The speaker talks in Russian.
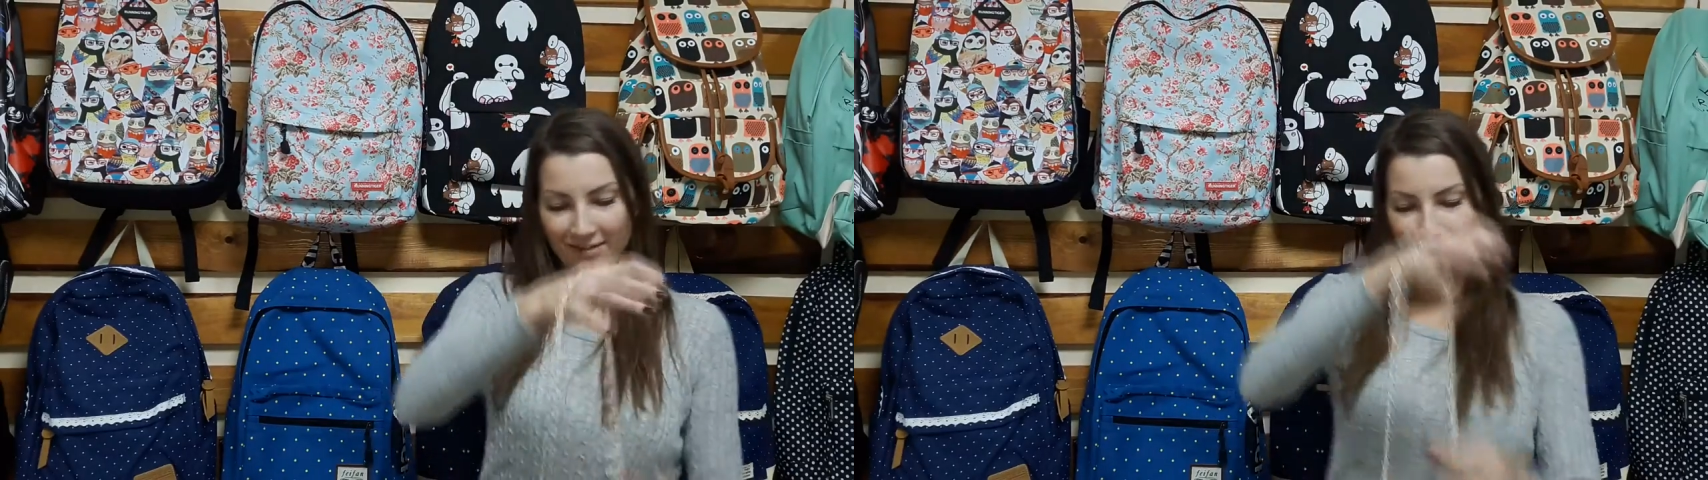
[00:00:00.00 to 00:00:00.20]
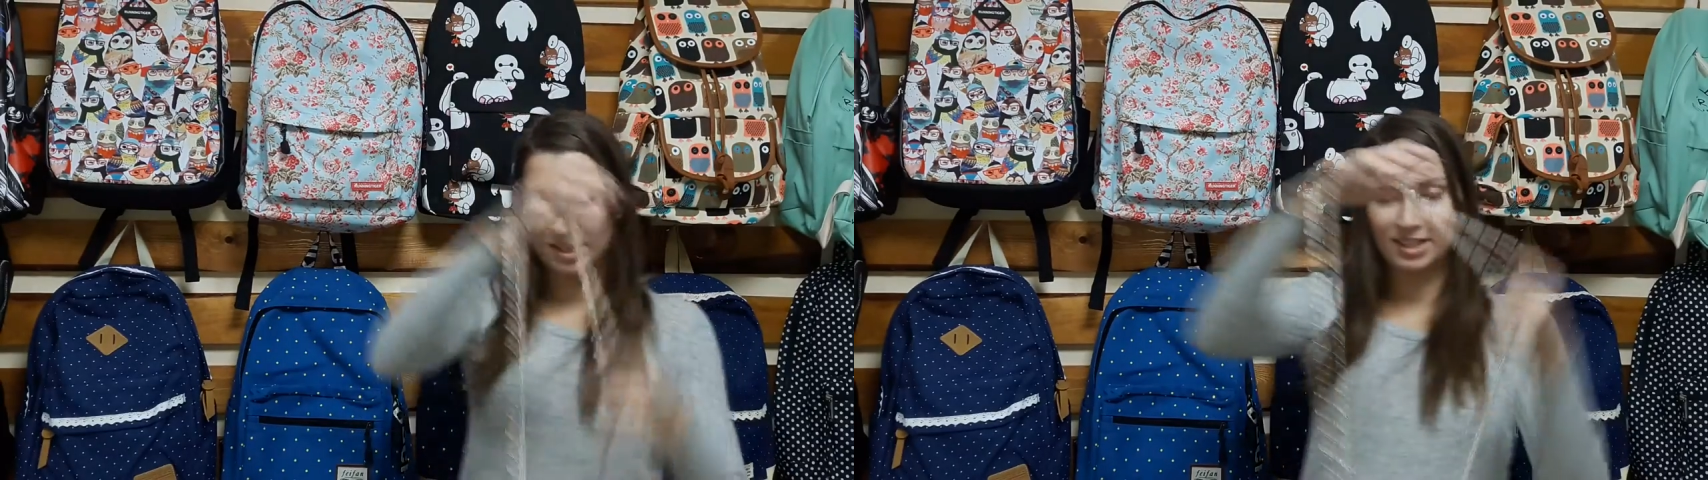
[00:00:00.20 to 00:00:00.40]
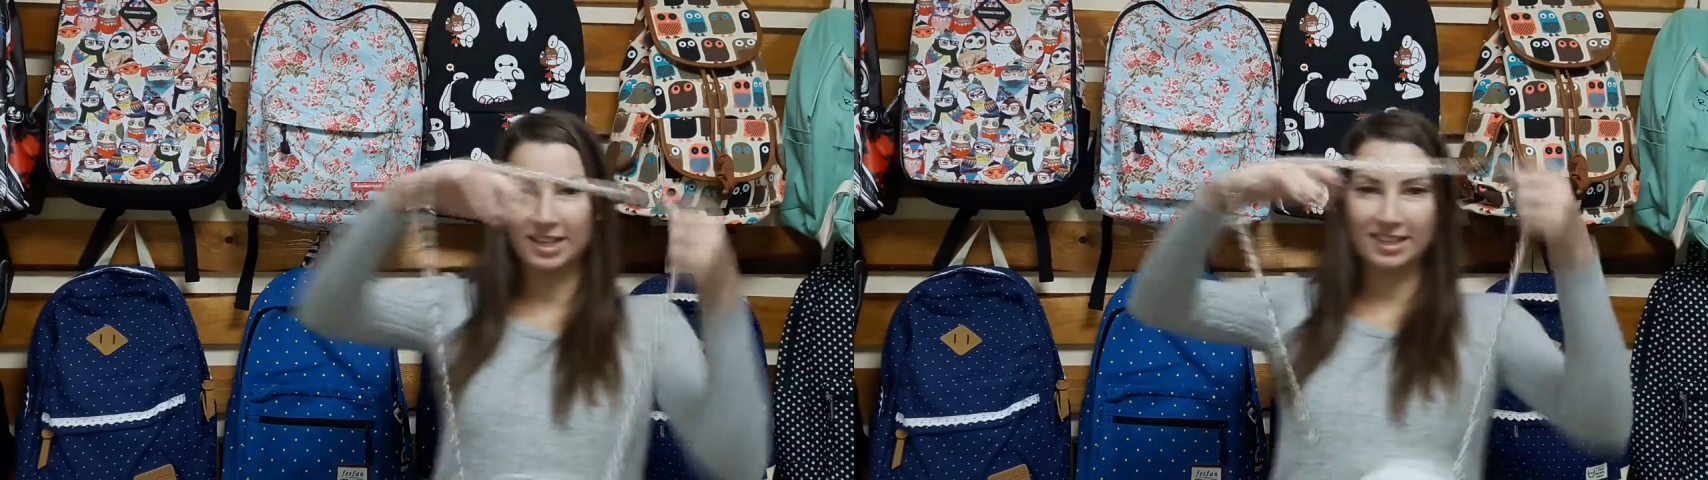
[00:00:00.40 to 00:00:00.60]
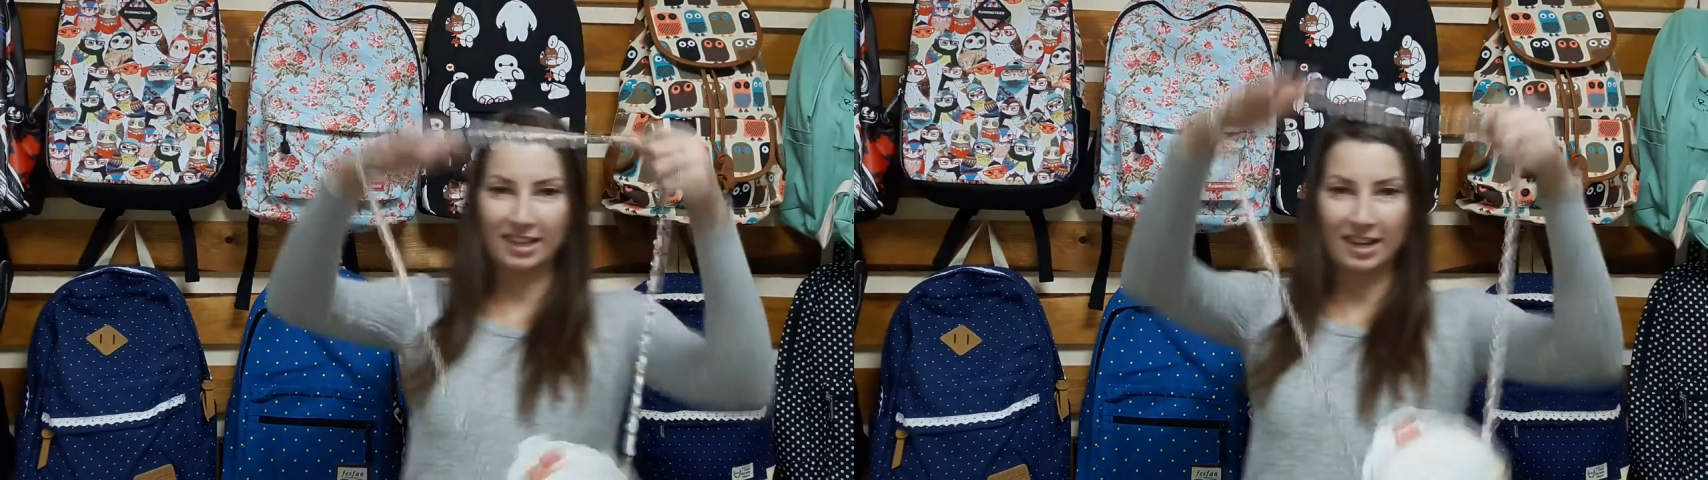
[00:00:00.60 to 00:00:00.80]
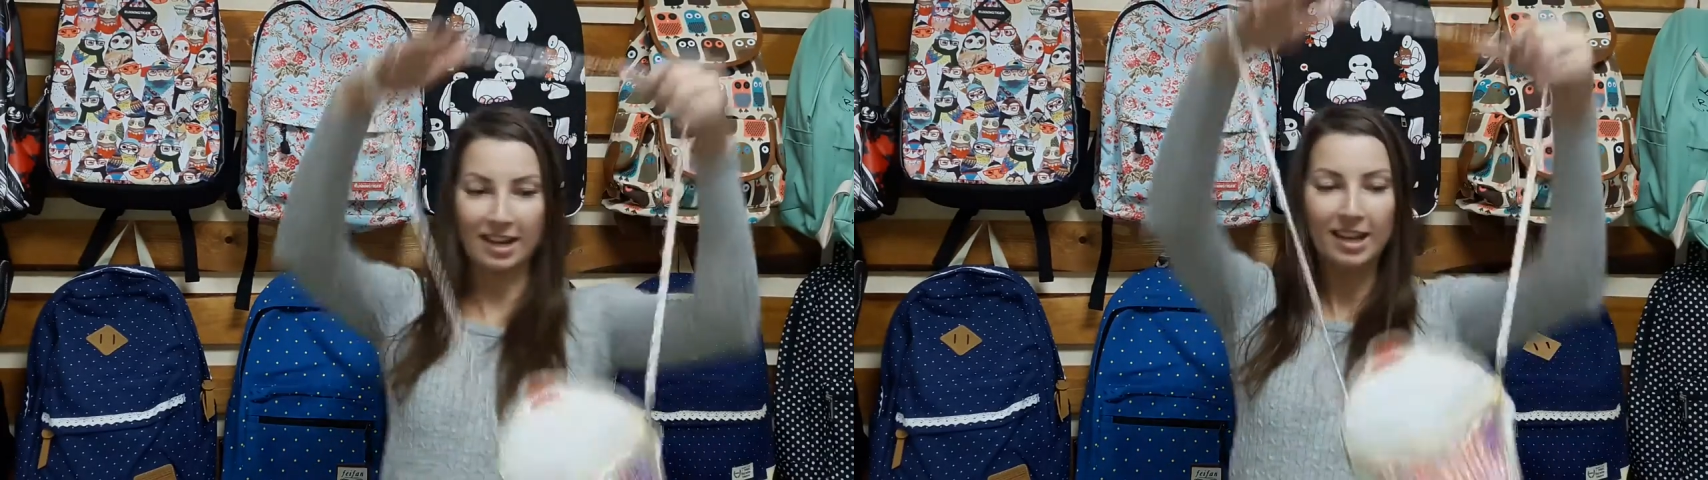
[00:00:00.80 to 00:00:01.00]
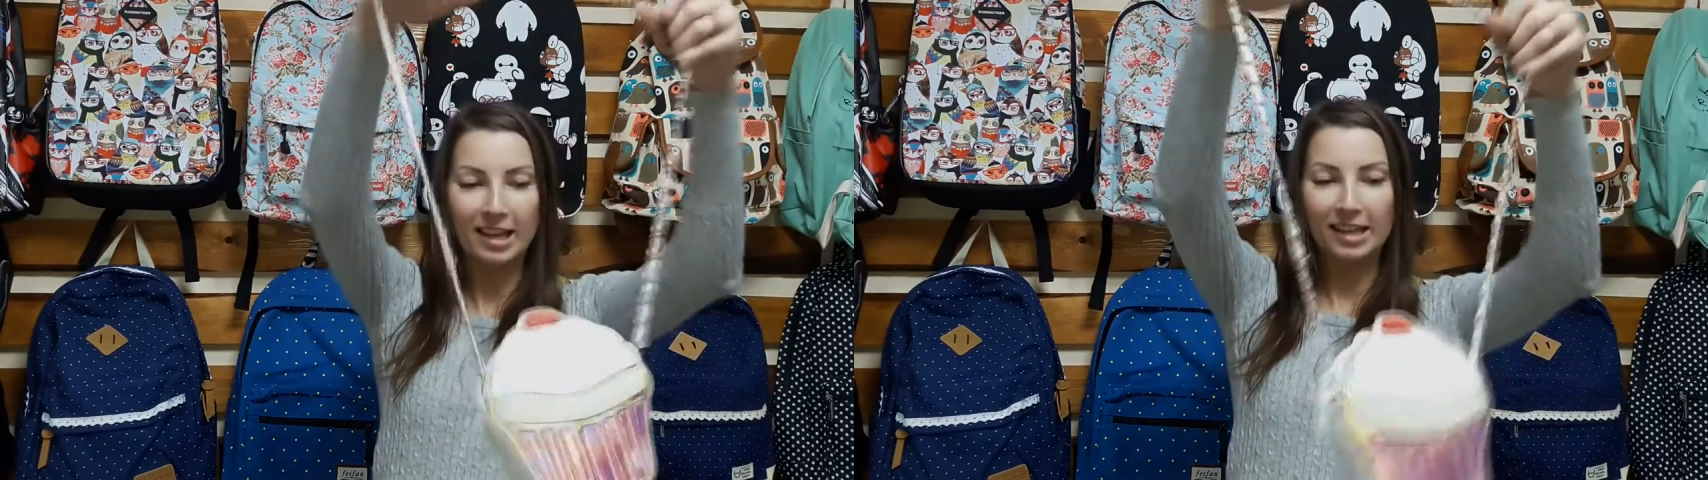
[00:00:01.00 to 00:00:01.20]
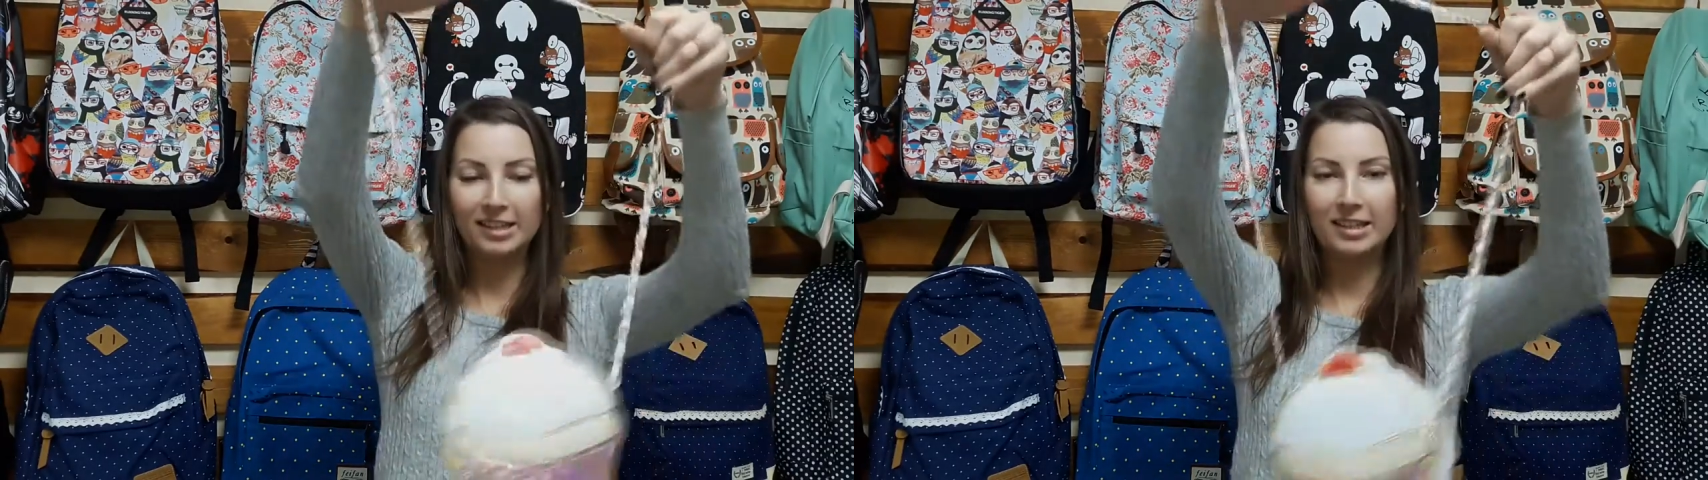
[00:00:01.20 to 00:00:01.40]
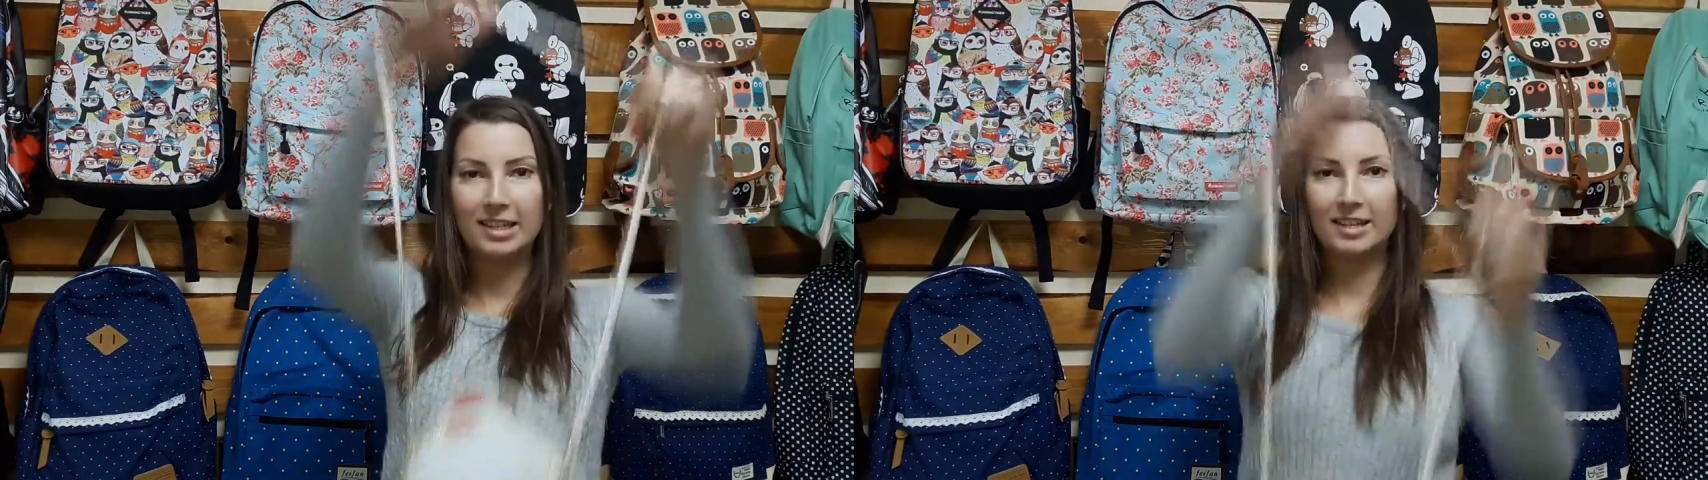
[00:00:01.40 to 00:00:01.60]
вообще детская и
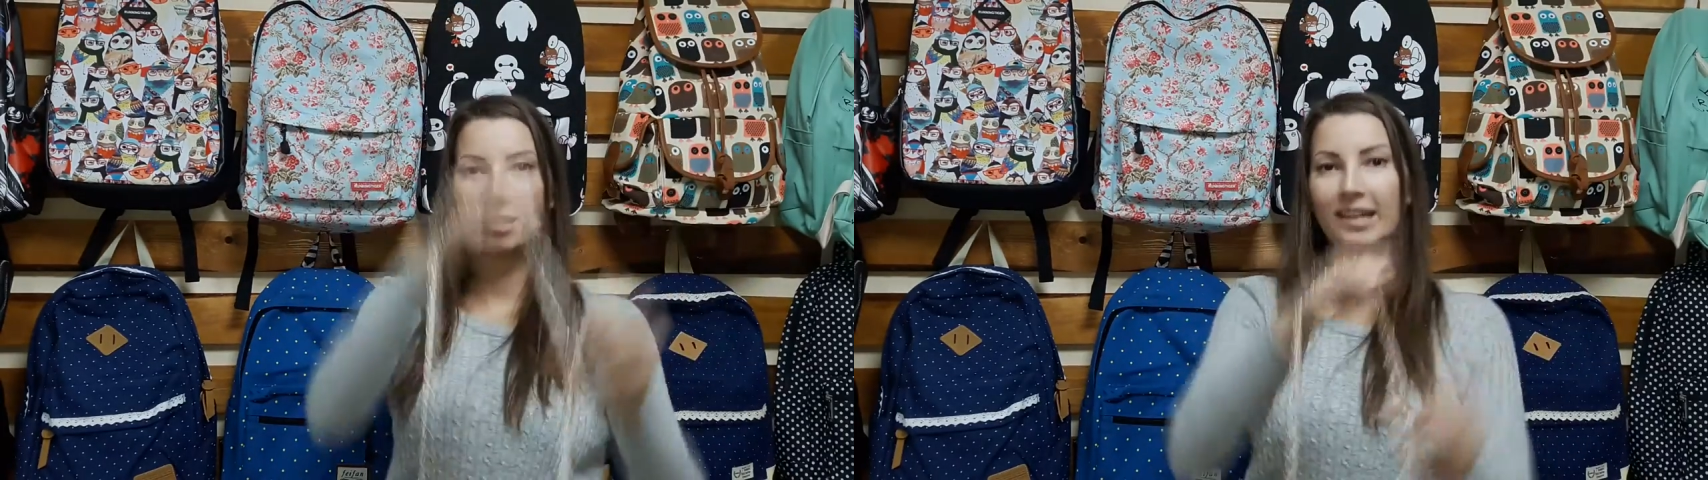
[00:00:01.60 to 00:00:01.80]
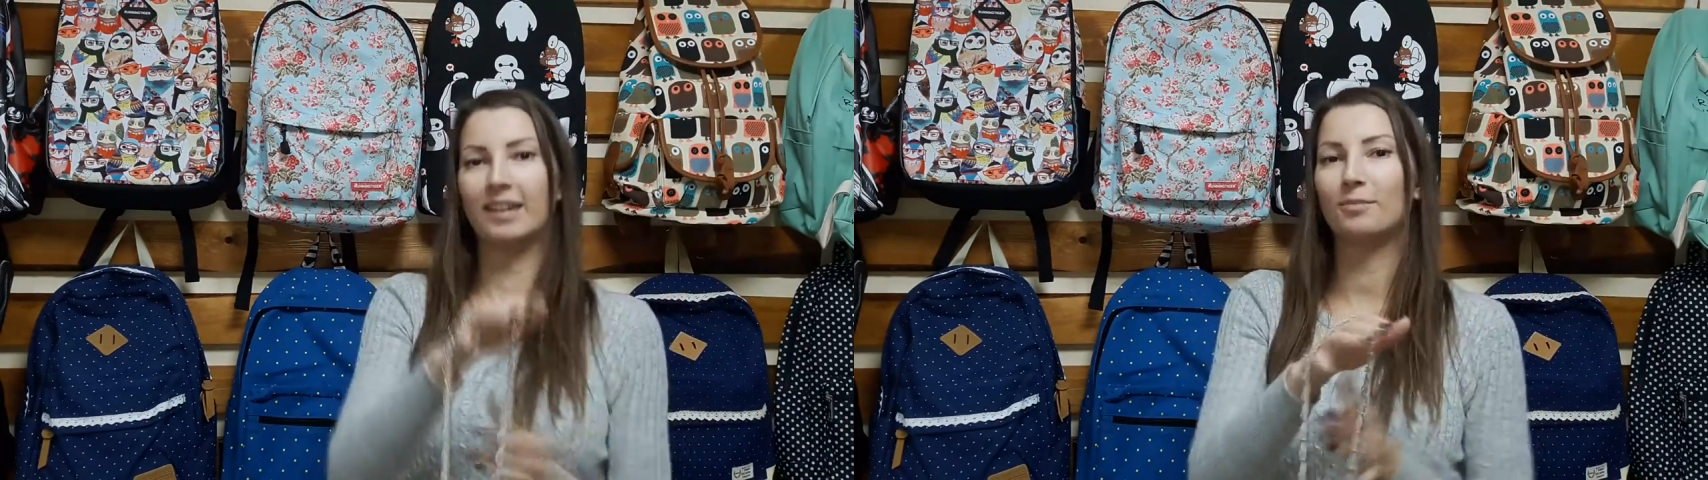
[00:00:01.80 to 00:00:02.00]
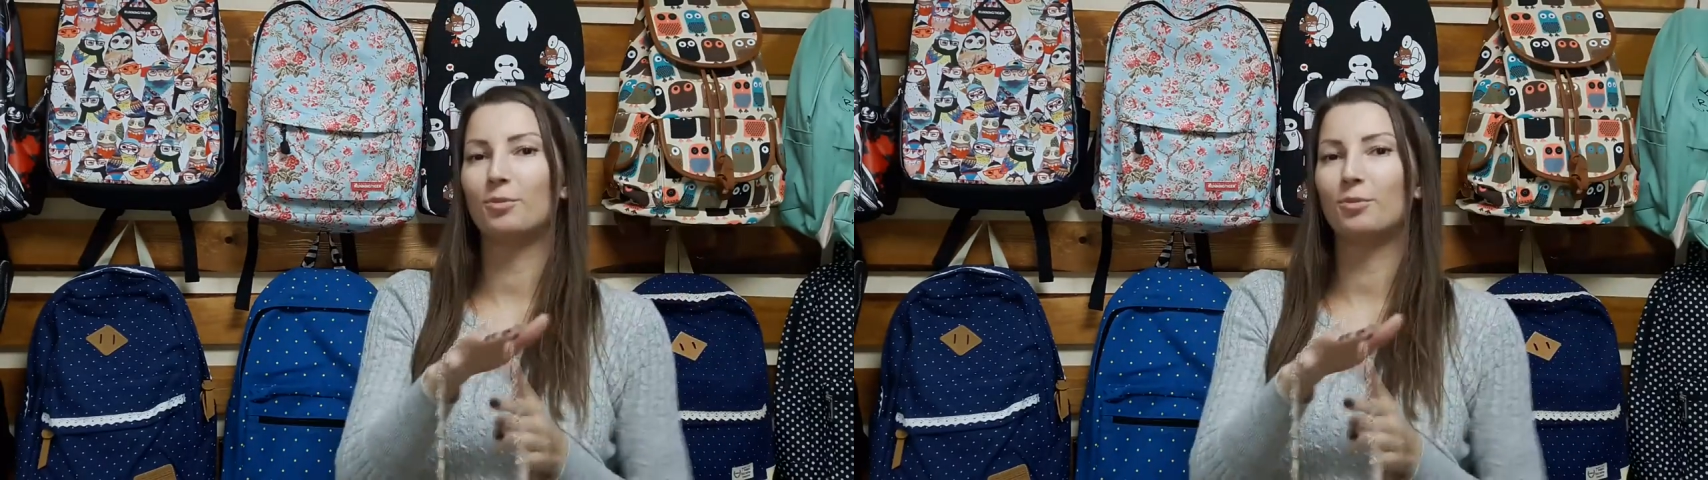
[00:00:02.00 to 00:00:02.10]
не детская,